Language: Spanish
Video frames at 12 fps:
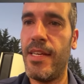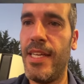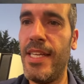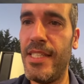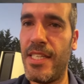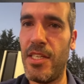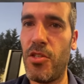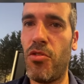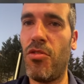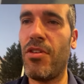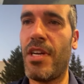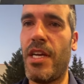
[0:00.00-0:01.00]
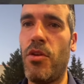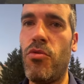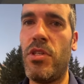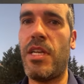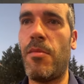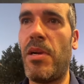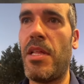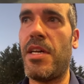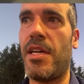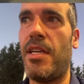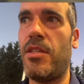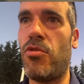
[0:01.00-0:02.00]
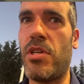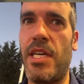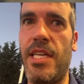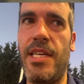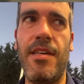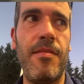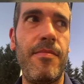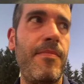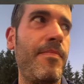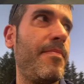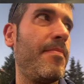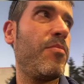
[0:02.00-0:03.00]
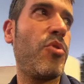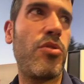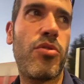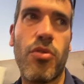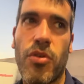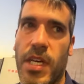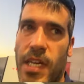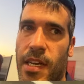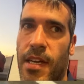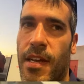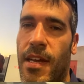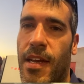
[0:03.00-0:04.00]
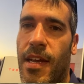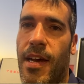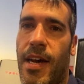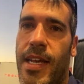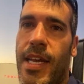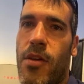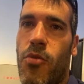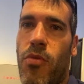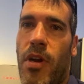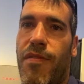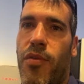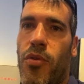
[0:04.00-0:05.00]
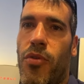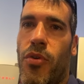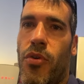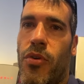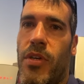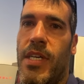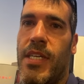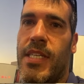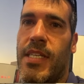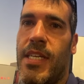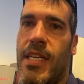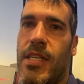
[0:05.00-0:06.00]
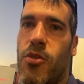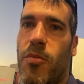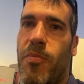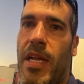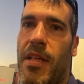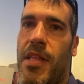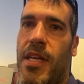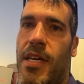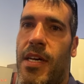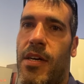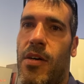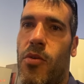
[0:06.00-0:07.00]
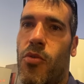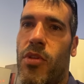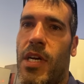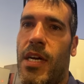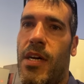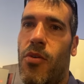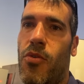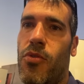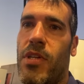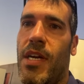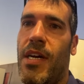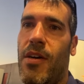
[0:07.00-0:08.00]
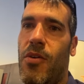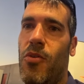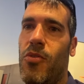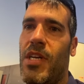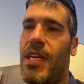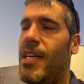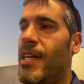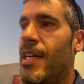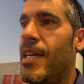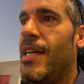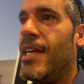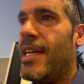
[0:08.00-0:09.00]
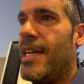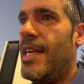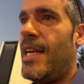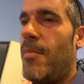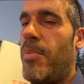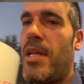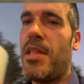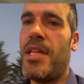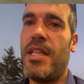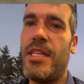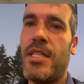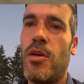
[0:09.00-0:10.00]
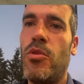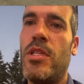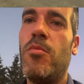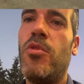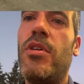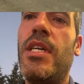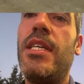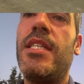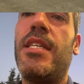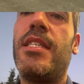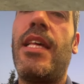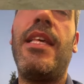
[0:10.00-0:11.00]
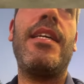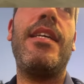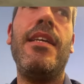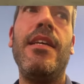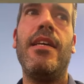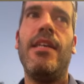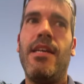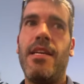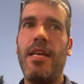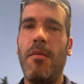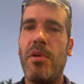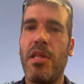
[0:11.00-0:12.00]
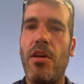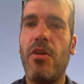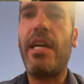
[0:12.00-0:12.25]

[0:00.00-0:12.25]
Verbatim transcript: insisto, que no es la plaza que le tocaría, puesto que ahí hay uno al fondo, esa sería su plaza, otra, otra, otra, y la plaza de este último es esta de aquí. Ya ha empezado a